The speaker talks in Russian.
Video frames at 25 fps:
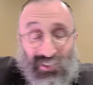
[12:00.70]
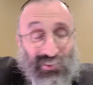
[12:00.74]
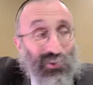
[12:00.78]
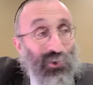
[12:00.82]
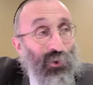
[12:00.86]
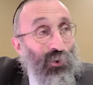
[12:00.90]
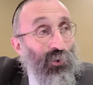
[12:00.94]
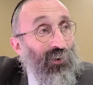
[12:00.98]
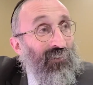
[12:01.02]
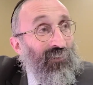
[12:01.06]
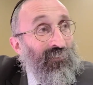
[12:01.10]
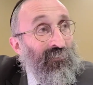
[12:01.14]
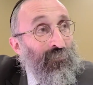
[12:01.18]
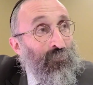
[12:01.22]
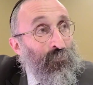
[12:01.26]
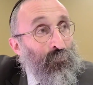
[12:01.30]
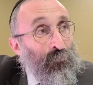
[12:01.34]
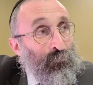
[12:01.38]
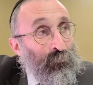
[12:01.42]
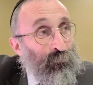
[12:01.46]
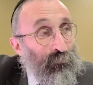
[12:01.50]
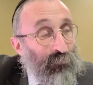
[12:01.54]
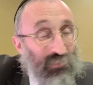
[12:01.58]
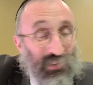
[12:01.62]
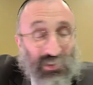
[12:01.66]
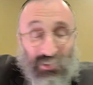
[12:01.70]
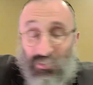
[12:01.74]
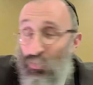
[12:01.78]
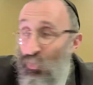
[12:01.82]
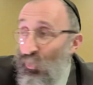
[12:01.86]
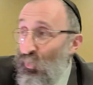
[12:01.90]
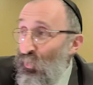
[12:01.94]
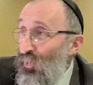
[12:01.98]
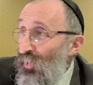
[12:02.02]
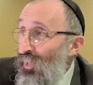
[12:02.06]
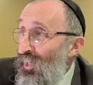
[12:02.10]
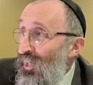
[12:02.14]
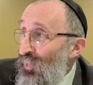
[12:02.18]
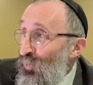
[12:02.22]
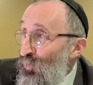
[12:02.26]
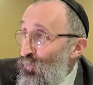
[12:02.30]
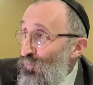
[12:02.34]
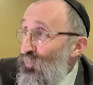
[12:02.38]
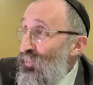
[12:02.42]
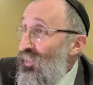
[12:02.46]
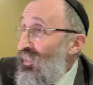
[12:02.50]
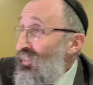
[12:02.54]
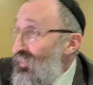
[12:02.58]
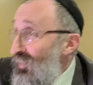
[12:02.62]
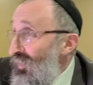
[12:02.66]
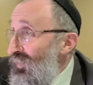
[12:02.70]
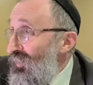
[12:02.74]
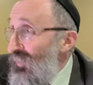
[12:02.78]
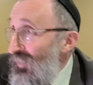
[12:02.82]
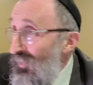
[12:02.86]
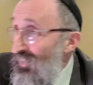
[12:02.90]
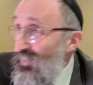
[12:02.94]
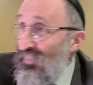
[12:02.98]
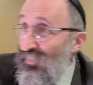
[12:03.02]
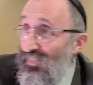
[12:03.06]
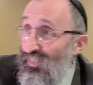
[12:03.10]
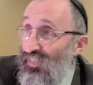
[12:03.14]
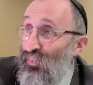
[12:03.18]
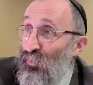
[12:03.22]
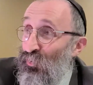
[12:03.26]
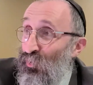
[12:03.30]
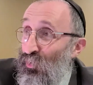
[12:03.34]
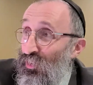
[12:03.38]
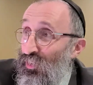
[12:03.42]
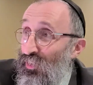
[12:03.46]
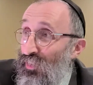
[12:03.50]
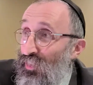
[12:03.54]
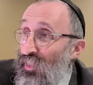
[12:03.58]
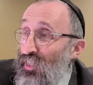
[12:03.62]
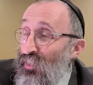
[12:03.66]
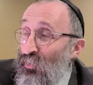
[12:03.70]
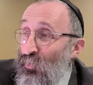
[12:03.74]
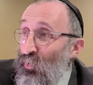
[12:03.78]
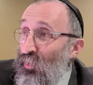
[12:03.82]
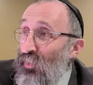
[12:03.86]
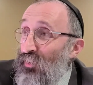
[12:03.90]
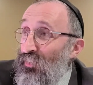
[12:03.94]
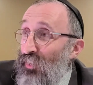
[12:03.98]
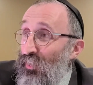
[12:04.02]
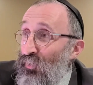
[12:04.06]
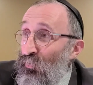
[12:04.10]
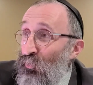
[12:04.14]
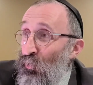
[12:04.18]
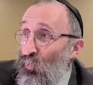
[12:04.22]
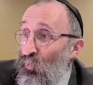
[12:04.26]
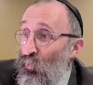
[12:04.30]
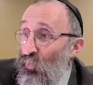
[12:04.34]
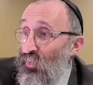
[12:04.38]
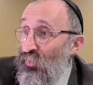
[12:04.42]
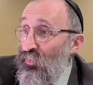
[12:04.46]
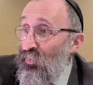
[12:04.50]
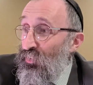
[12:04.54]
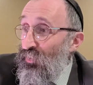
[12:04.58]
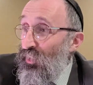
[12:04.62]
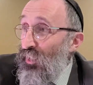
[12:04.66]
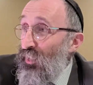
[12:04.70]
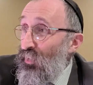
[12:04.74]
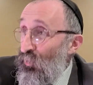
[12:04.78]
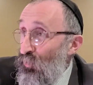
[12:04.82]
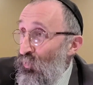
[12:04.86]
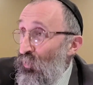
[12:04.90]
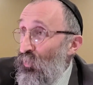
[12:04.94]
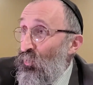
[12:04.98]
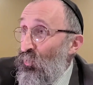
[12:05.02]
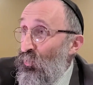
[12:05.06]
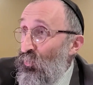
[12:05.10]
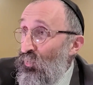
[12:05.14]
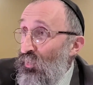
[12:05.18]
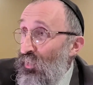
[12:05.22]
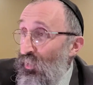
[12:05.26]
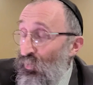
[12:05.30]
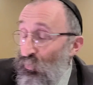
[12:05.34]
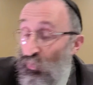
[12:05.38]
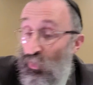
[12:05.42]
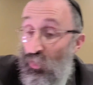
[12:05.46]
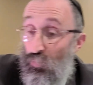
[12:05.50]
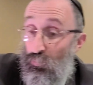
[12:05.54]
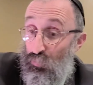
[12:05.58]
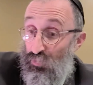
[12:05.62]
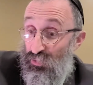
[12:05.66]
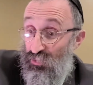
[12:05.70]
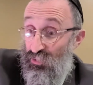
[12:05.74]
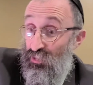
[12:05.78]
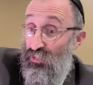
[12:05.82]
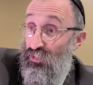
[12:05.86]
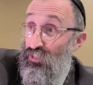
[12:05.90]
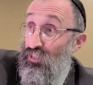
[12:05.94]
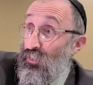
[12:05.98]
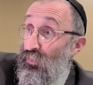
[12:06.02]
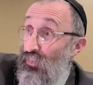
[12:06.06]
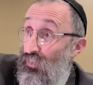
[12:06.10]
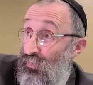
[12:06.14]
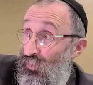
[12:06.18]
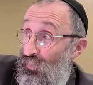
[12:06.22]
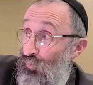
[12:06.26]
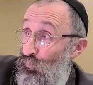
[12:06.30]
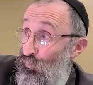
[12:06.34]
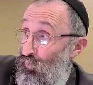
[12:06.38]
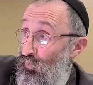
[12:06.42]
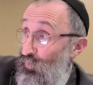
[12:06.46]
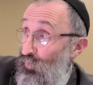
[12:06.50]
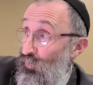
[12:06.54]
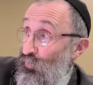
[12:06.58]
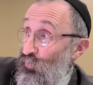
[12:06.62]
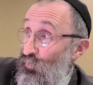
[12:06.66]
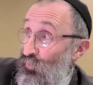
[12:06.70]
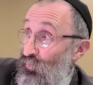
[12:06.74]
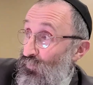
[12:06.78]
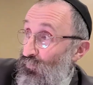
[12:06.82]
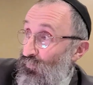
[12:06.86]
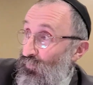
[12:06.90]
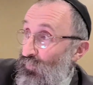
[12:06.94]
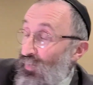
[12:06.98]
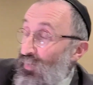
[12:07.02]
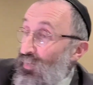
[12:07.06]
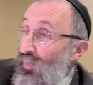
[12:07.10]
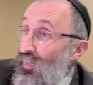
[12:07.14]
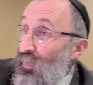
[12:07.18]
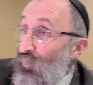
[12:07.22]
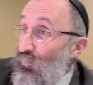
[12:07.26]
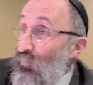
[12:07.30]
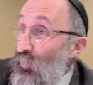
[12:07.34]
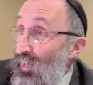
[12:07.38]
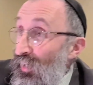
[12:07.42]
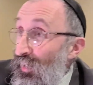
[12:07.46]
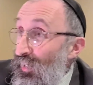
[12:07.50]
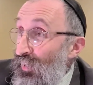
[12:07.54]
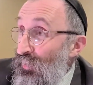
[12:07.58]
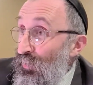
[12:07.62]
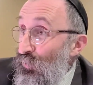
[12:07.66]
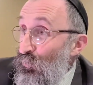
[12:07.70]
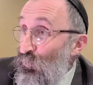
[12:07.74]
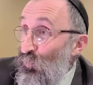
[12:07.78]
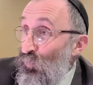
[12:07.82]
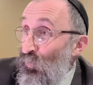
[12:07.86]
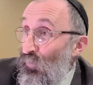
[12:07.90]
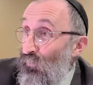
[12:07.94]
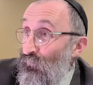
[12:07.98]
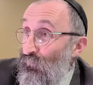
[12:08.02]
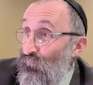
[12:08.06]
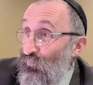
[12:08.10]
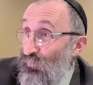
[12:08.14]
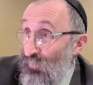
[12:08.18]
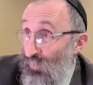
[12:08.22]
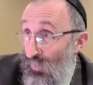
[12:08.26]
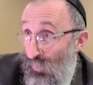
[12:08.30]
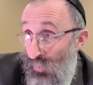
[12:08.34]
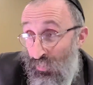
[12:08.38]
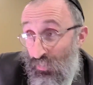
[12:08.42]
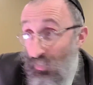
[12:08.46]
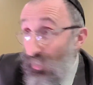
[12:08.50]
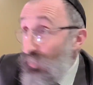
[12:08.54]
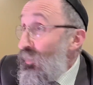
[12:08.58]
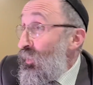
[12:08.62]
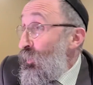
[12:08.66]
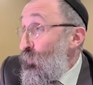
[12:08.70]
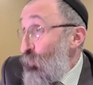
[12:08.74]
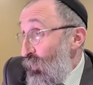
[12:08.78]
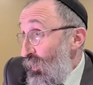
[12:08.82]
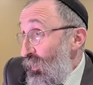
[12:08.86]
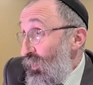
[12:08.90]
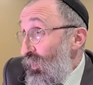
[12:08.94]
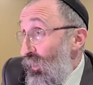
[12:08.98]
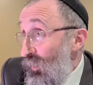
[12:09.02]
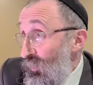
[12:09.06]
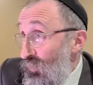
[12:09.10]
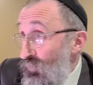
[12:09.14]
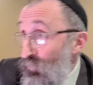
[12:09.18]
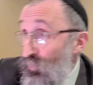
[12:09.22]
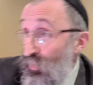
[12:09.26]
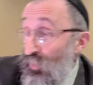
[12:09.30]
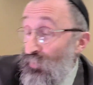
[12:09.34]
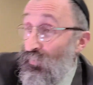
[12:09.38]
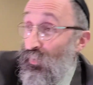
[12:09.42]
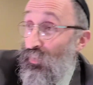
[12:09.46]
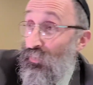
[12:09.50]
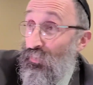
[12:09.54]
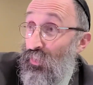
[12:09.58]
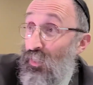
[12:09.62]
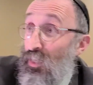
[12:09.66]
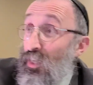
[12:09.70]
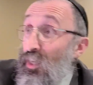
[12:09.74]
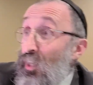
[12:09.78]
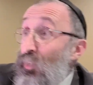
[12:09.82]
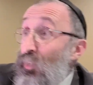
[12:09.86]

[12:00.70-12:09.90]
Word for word: но, но, но все остальные синагоги только на одной улице Тейлор-Роуд, которая посредине там у них идет. Поэтому как здесь Паркайт, совершенно верно.